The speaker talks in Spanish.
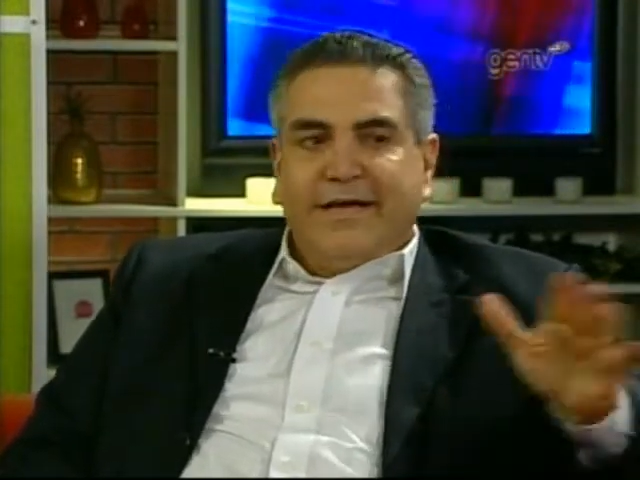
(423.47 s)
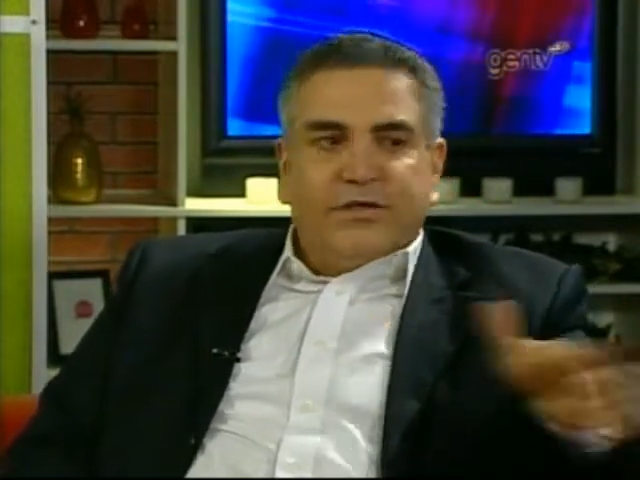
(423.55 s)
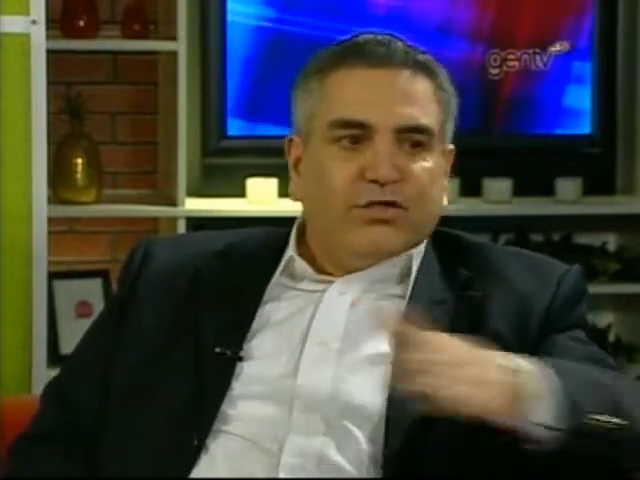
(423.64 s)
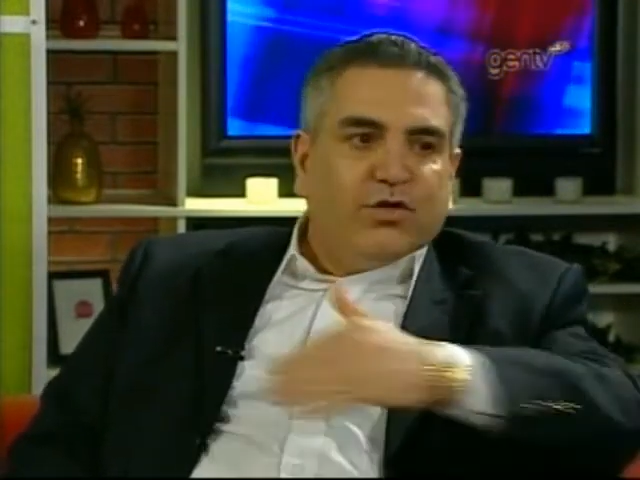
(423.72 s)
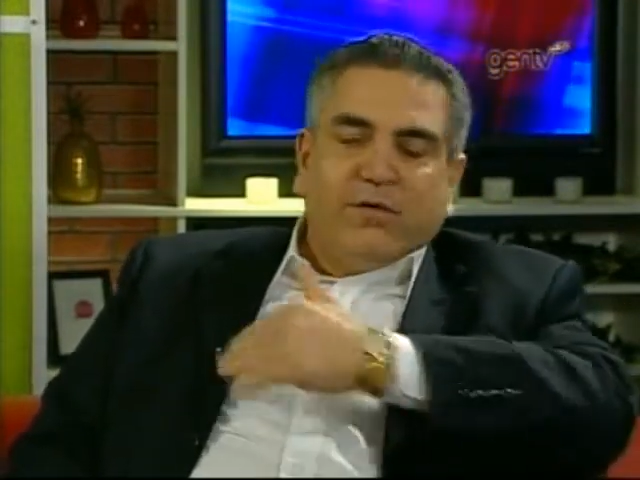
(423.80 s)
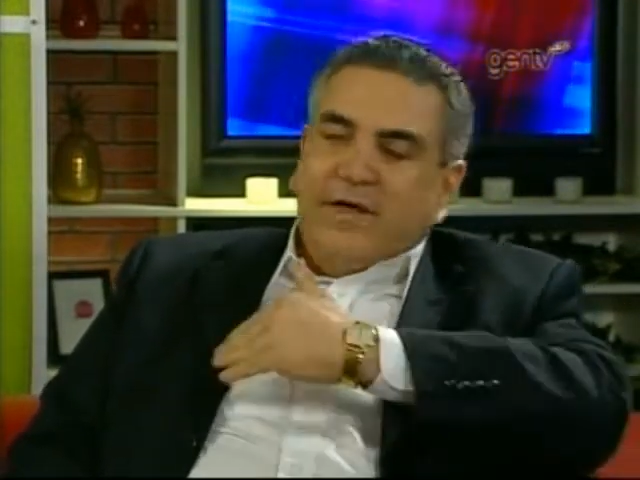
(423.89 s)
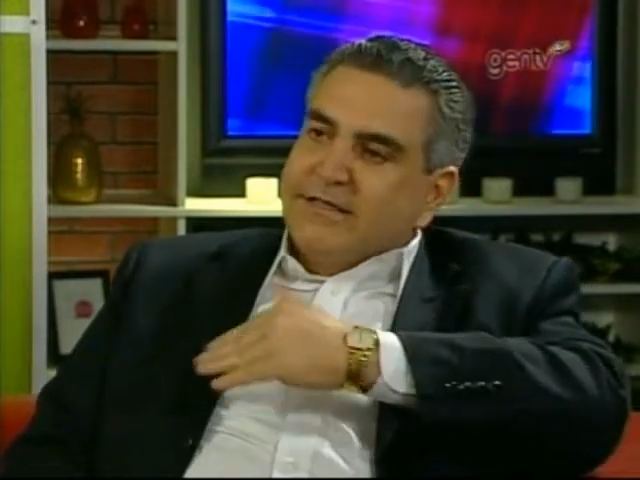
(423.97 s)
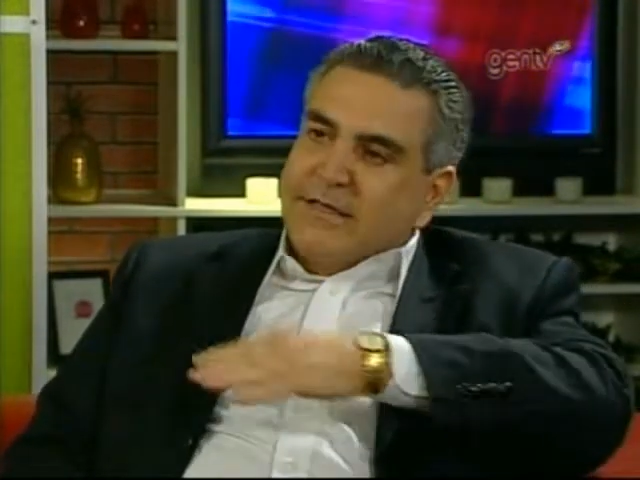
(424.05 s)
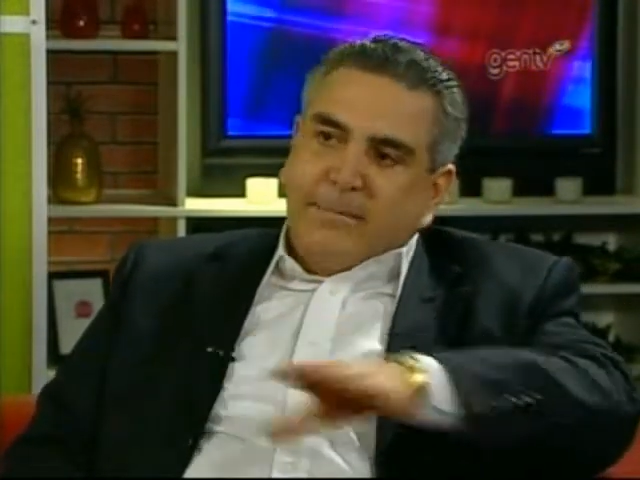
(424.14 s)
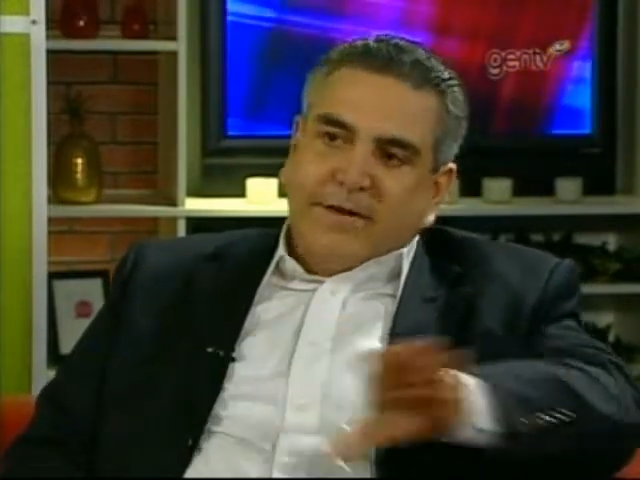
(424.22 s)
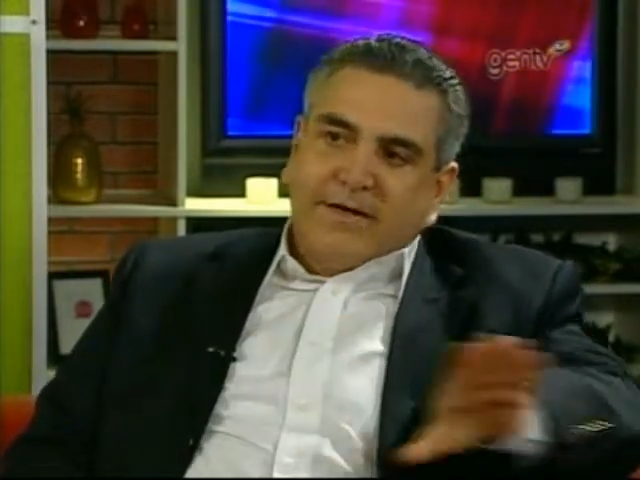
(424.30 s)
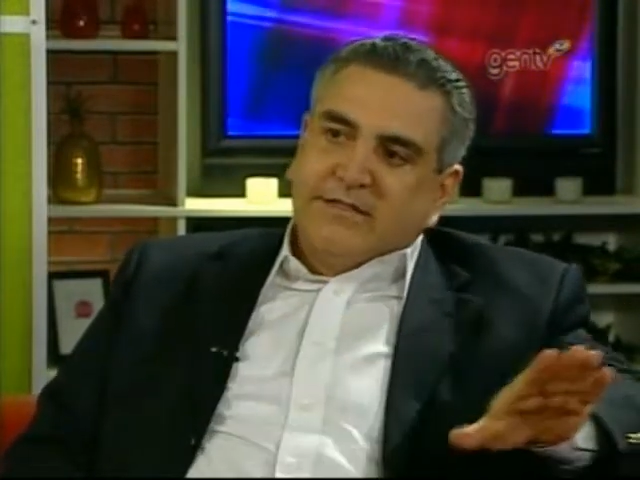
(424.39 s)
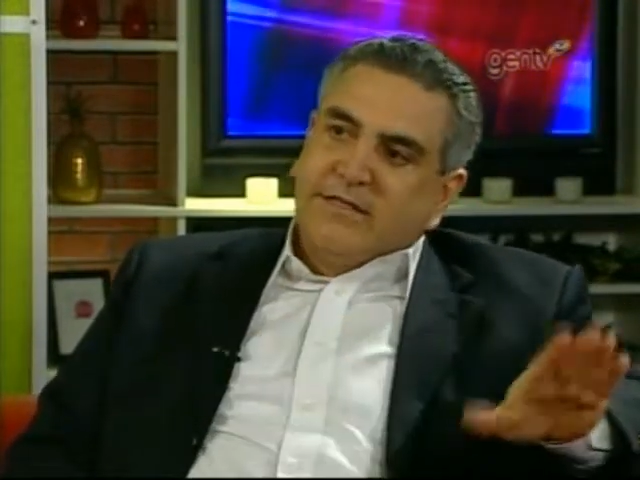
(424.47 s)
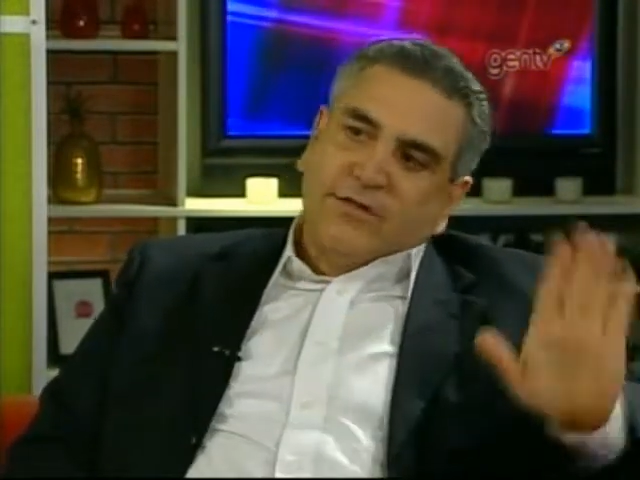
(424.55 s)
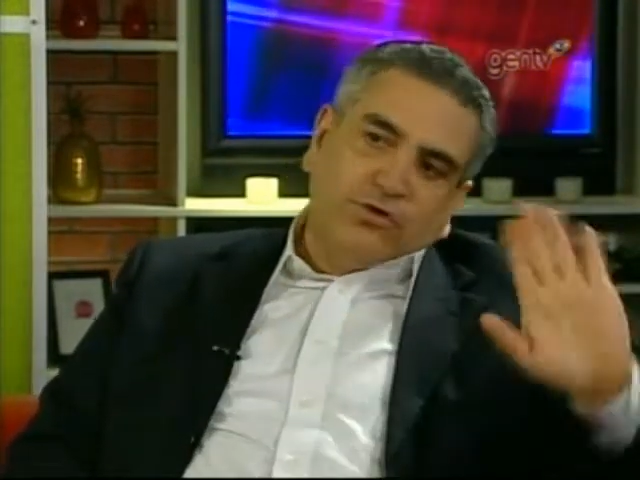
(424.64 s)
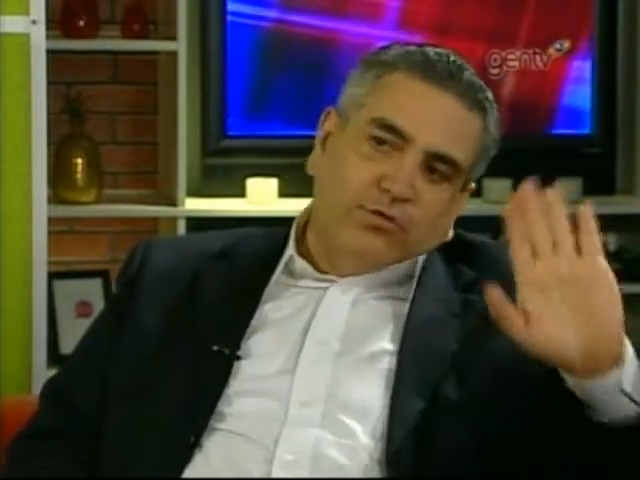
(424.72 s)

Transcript: eso va a desaparecer